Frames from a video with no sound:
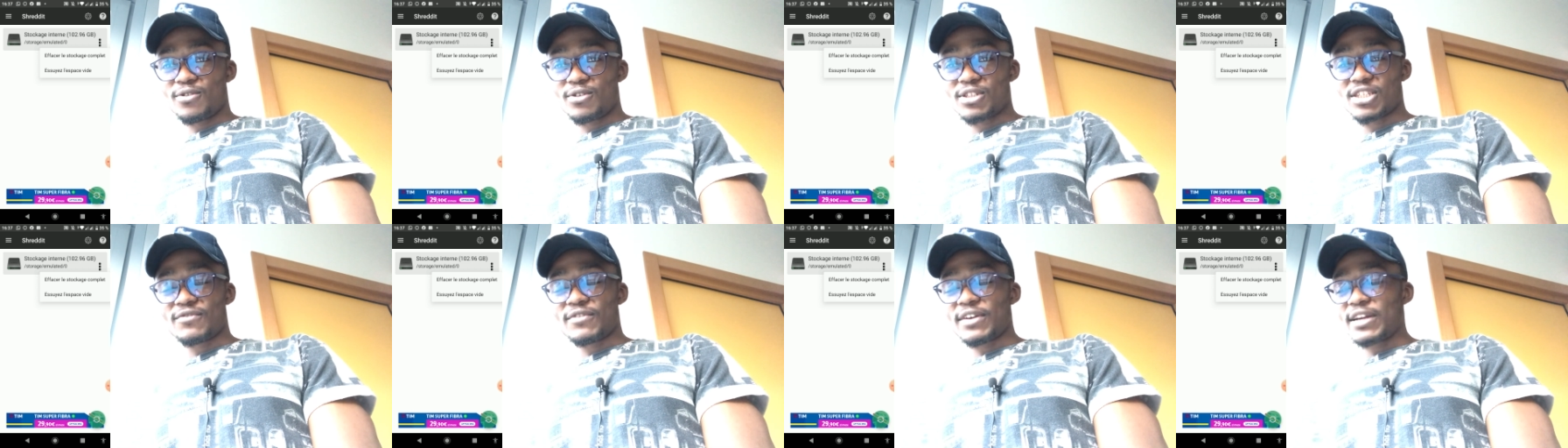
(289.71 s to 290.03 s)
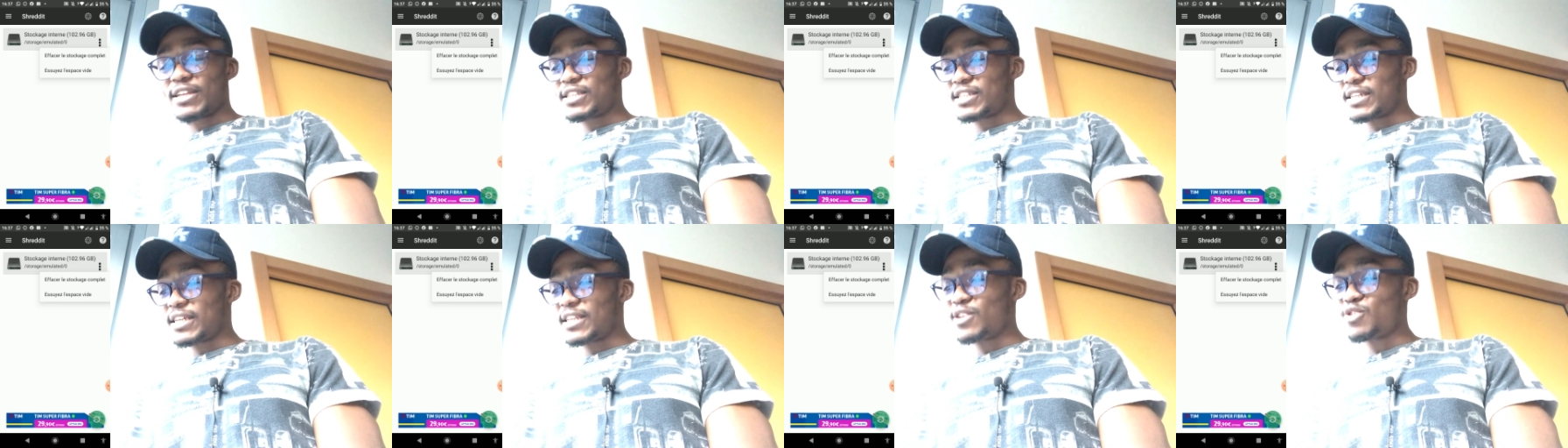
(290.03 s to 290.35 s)
Donc ça
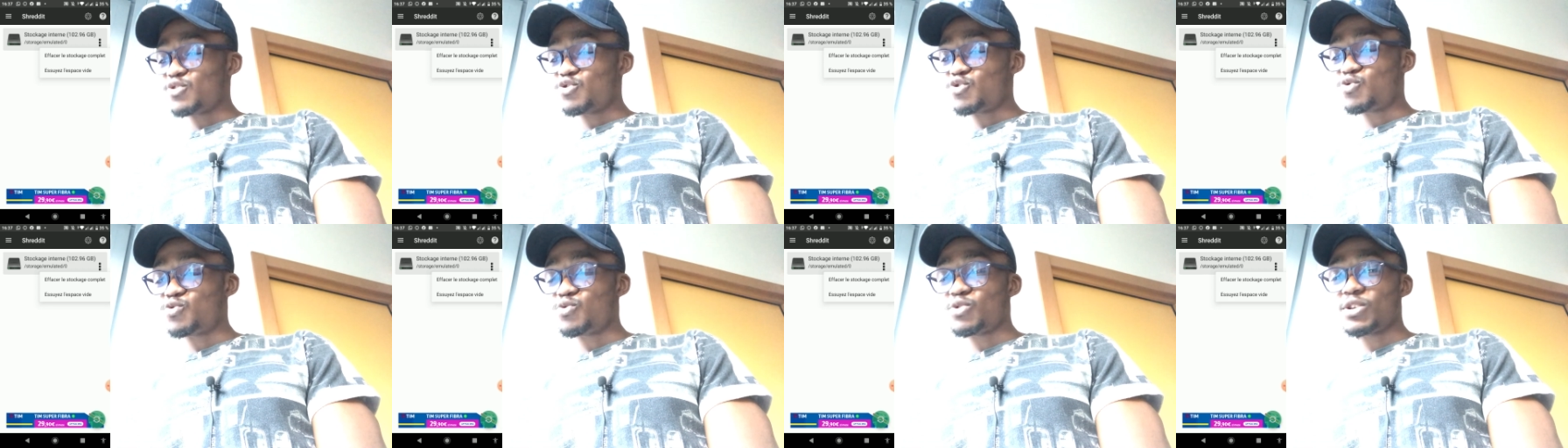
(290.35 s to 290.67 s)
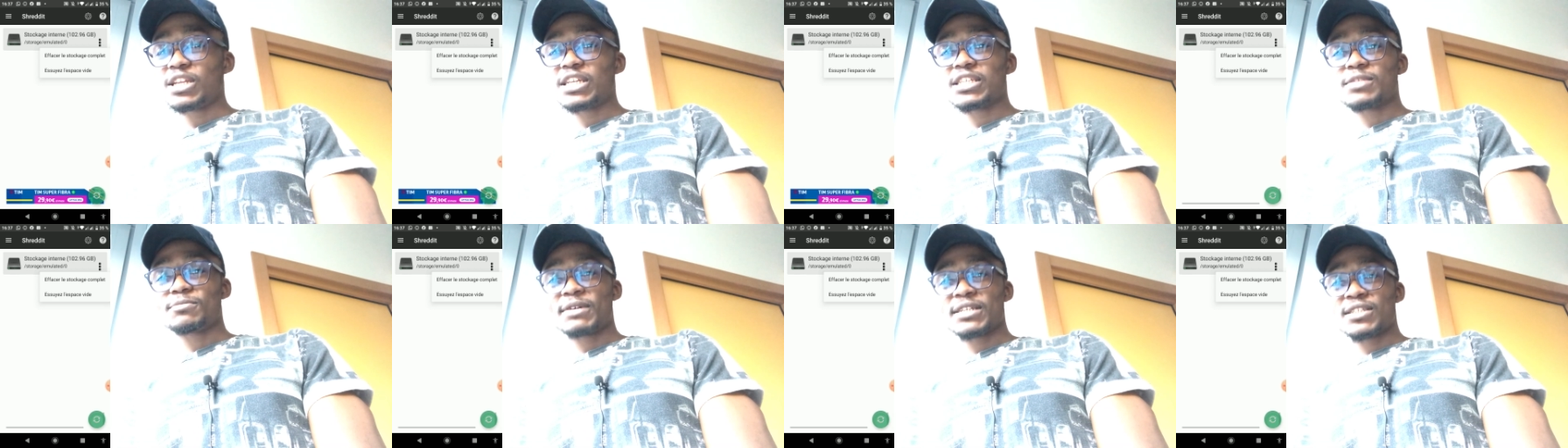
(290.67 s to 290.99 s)
va essayer de
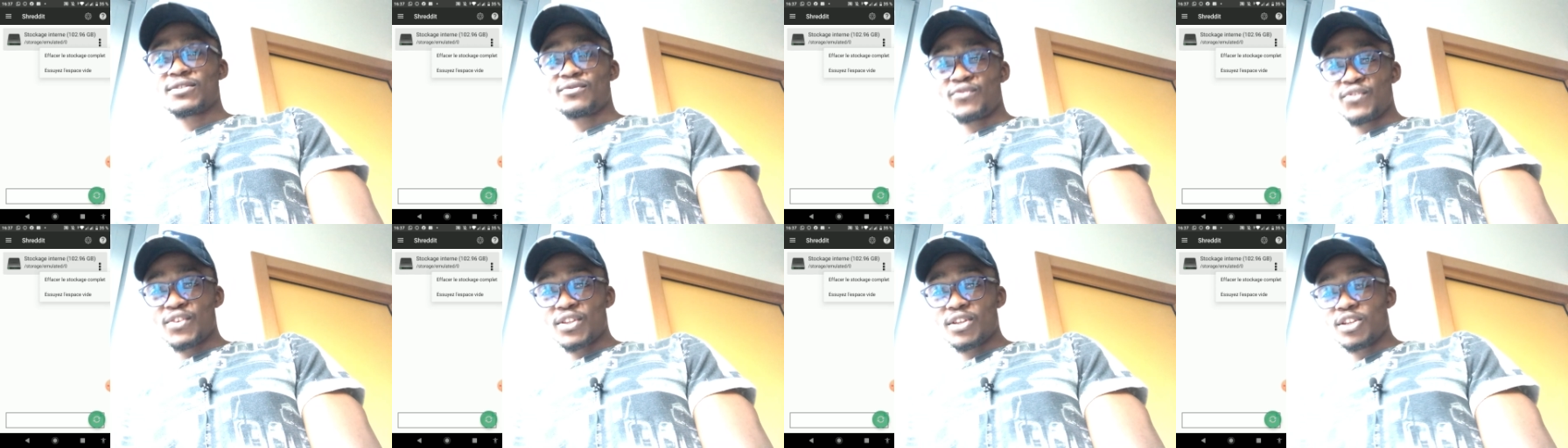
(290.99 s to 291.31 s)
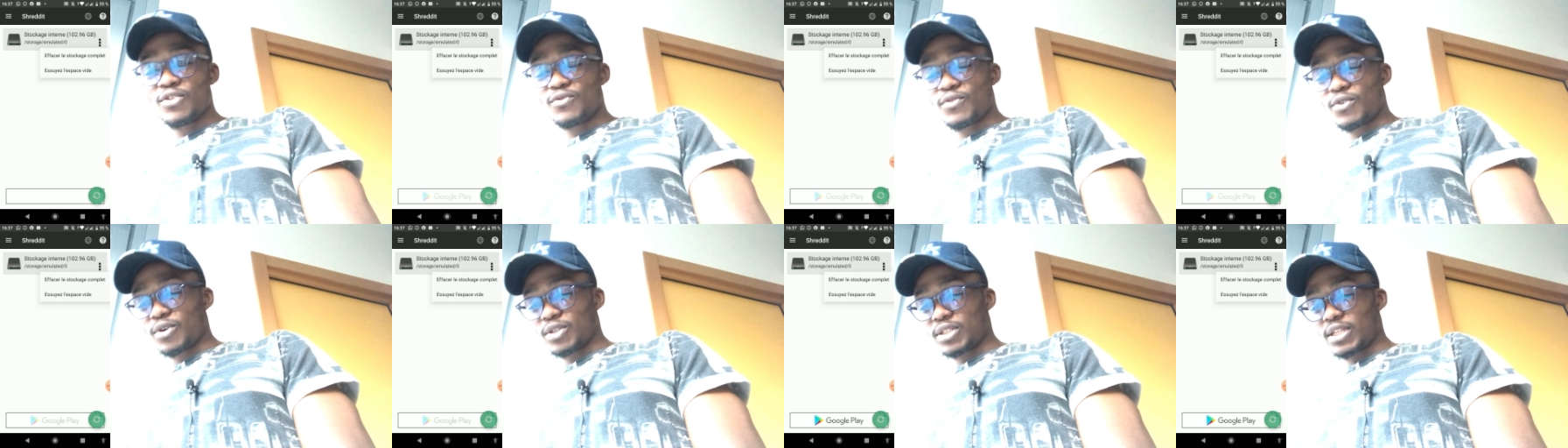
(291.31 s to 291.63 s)
suer l'espace
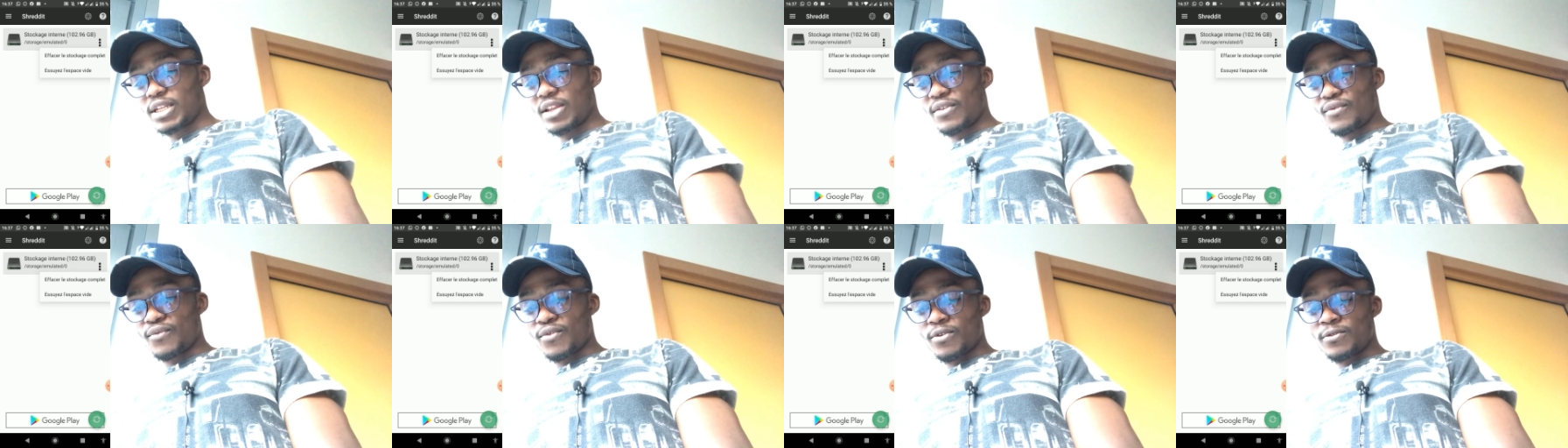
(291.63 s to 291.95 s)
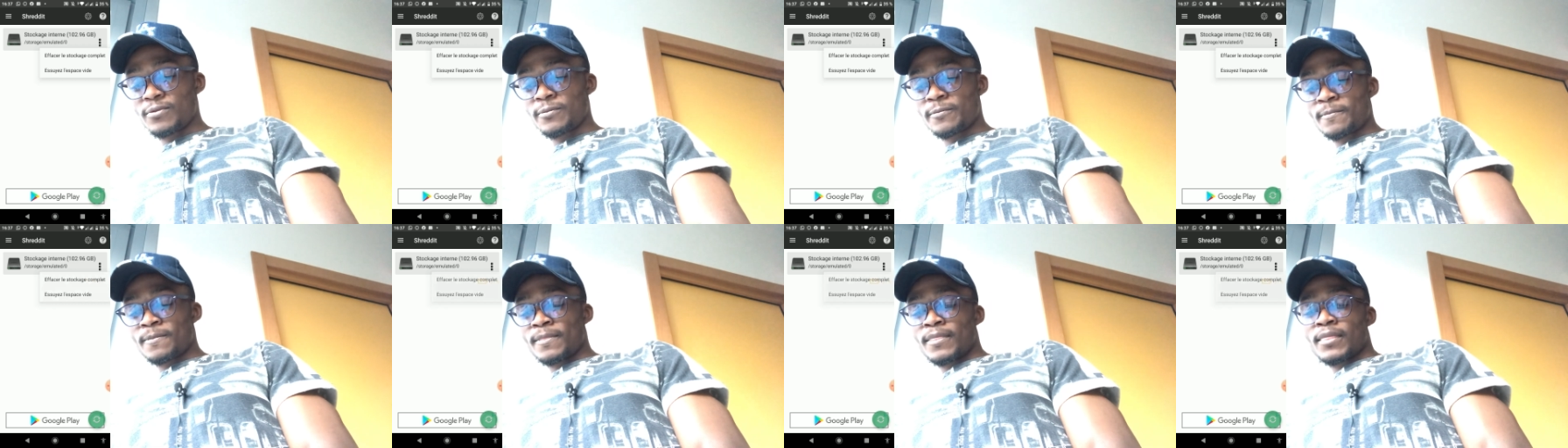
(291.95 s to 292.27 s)
vide de votre
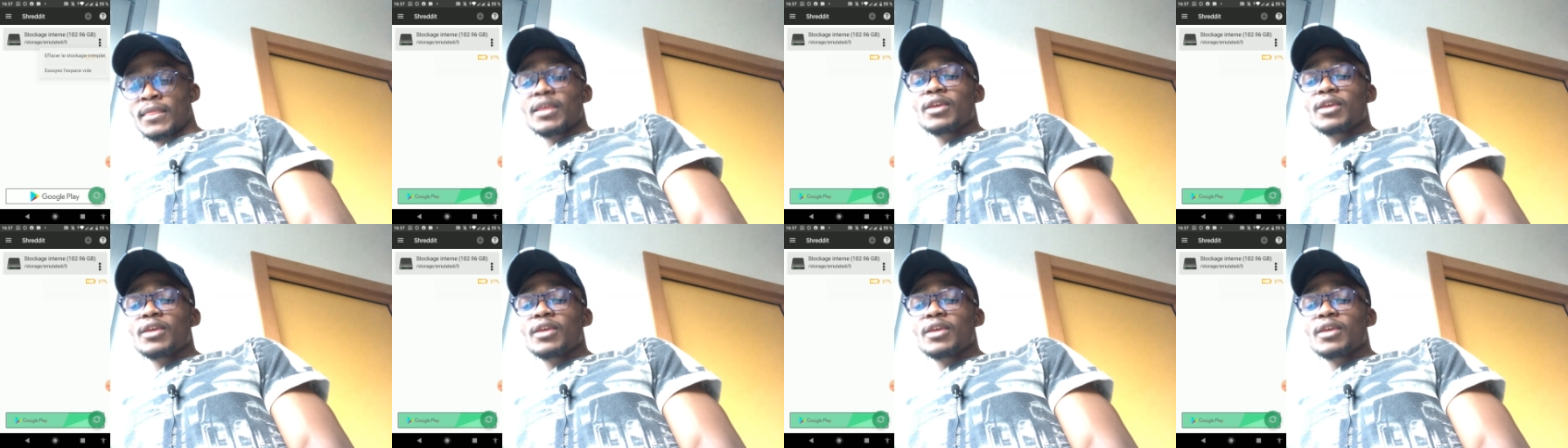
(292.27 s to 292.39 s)
téléphone.